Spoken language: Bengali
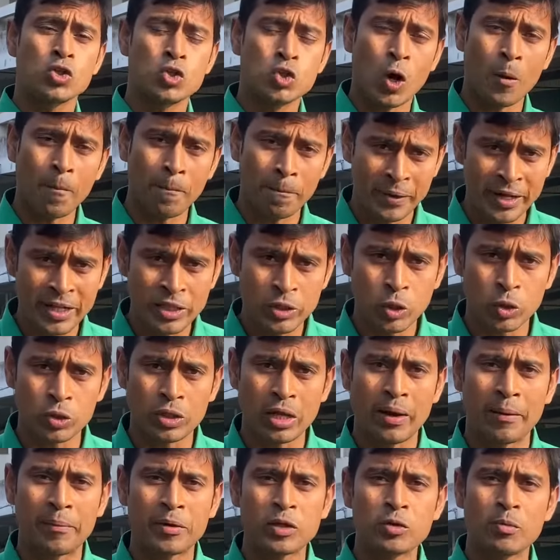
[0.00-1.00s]

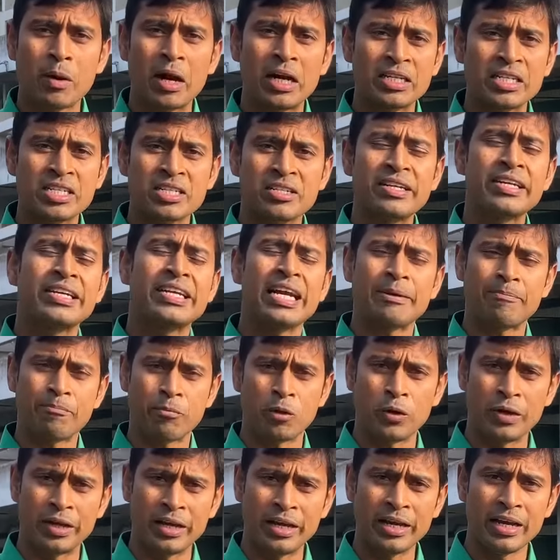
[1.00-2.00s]
সম্পৃক্ততা আমরা যদি বাংলাদেশ ক্রিকেট
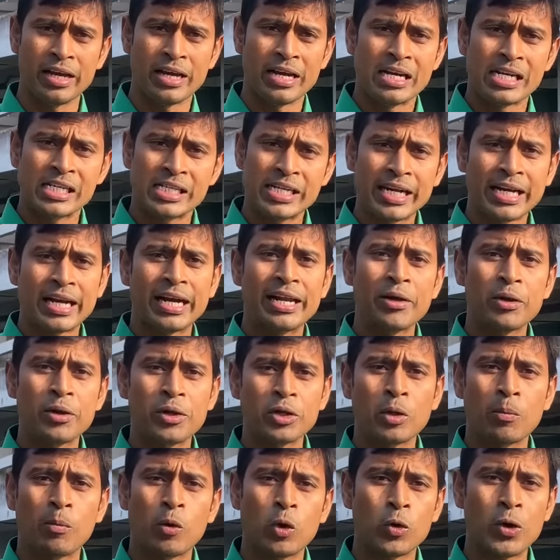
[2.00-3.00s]
বলি সেখানেও
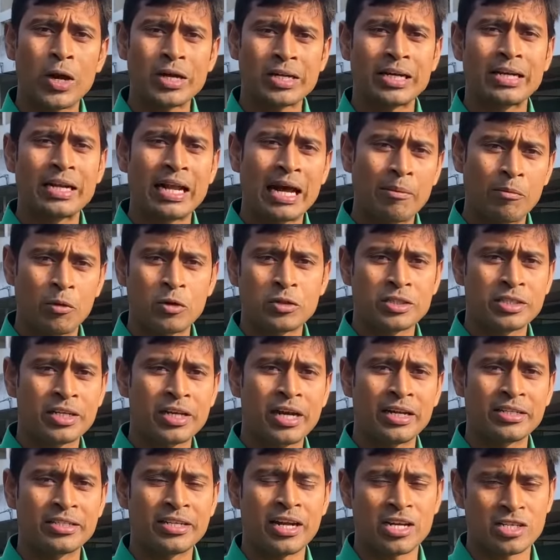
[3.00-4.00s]
কিন্তু বড় একটা নাম হচ্ছে
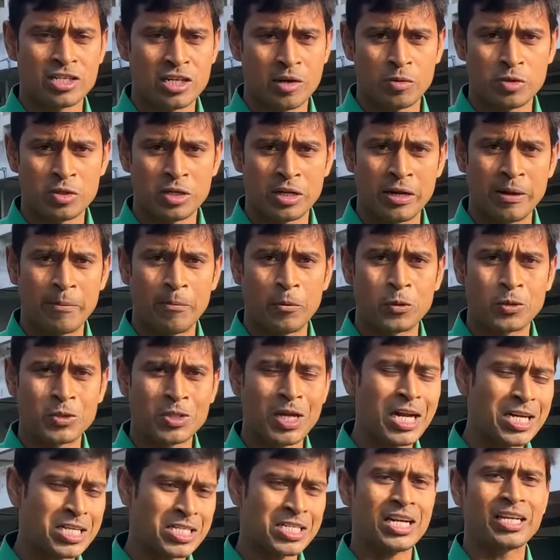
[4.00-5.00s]
গাজী আশরাফ হোসেন লিপু
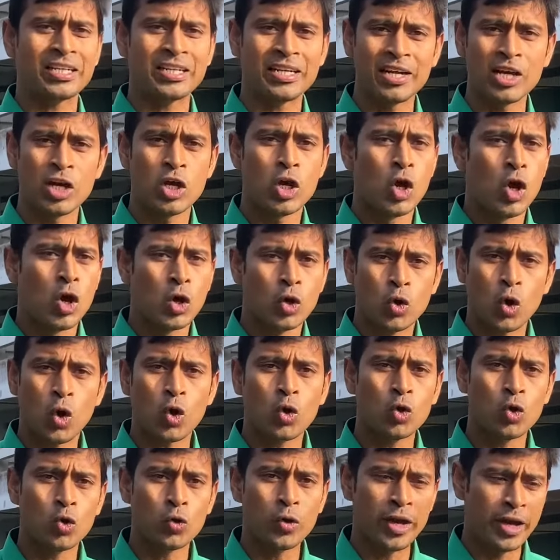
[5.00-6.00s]
তার সাথে
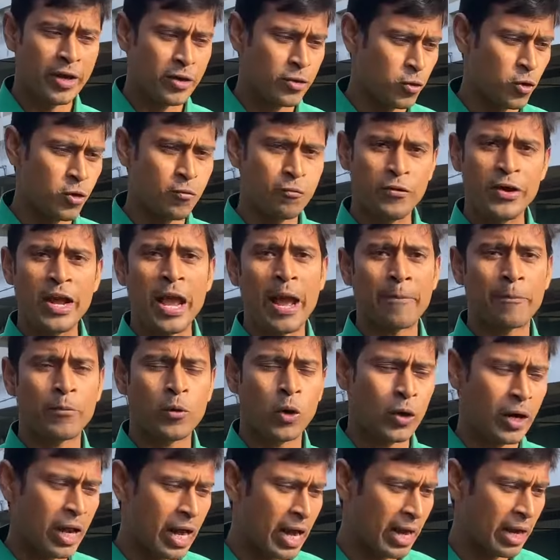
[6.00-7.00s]
কখনোই রুট বিহেভ
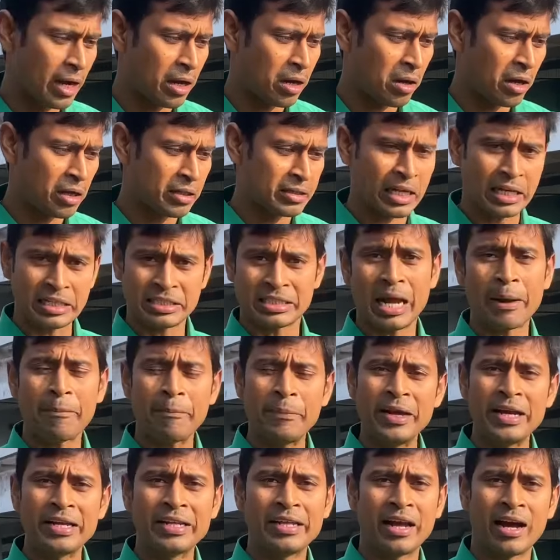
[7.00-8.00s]
করা তা
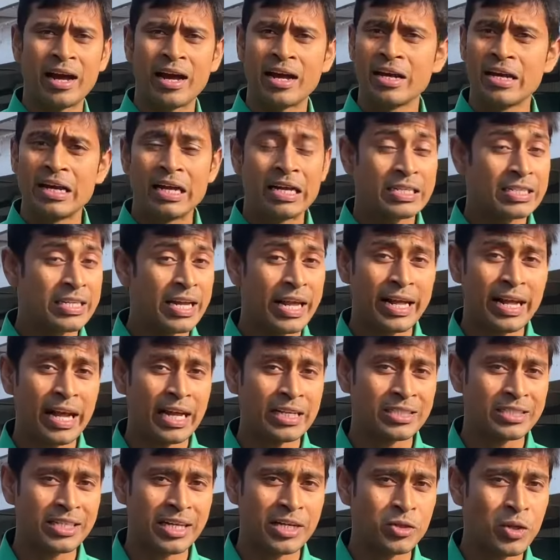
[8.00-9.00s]
চাপিয়ে দেওয়া সেই
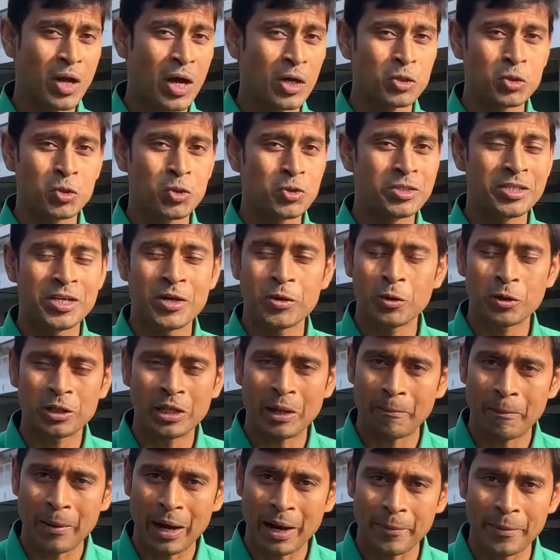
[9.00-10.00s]
কাজটা কিন্তু হাতুরু সিংয়ে
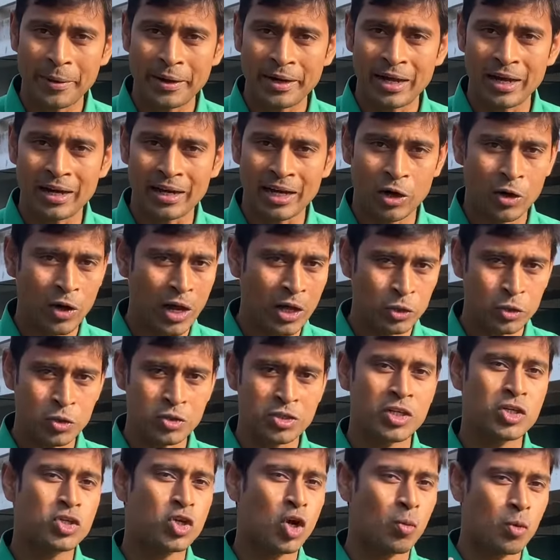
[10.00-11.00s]
করতে পারবেন না কারণ
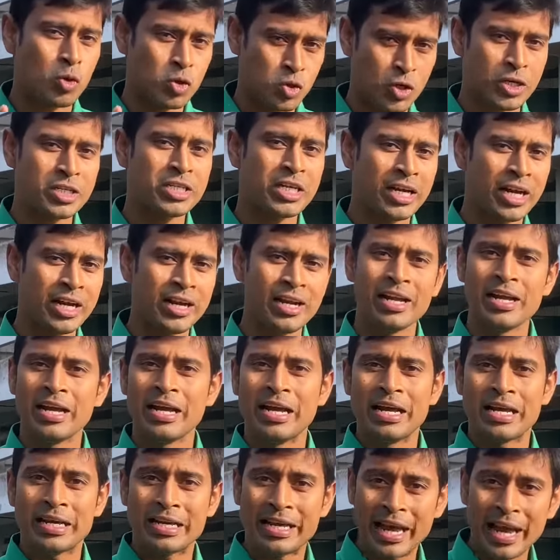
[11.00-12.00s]
হাতুরু সিং অবশ্যই জানেন
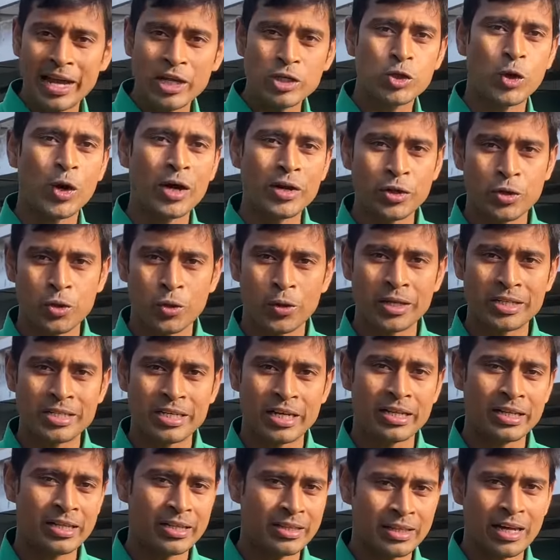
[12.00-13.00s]
কে জয়েন
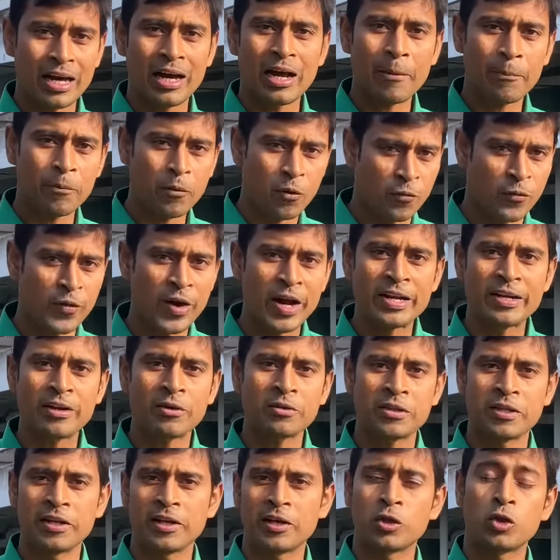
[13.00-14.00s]
করেছেন তার
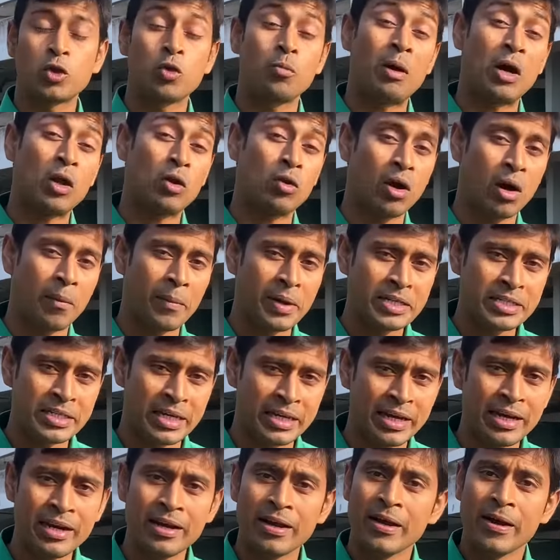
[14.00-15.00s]
প্রোফাইলটাও তিনি কিন্তু খুব ভালোভাবেই
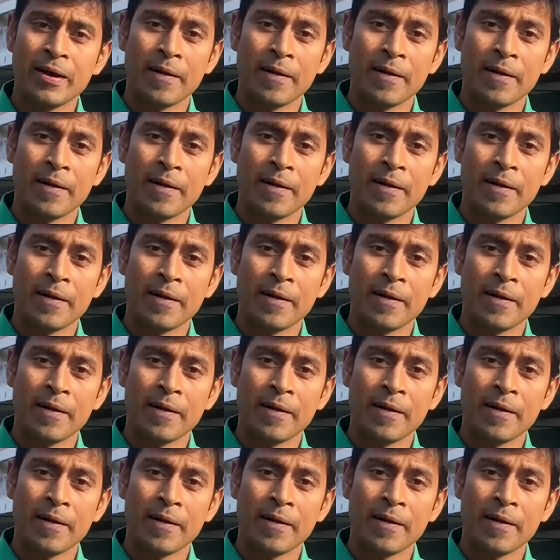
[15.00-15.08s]
জানেন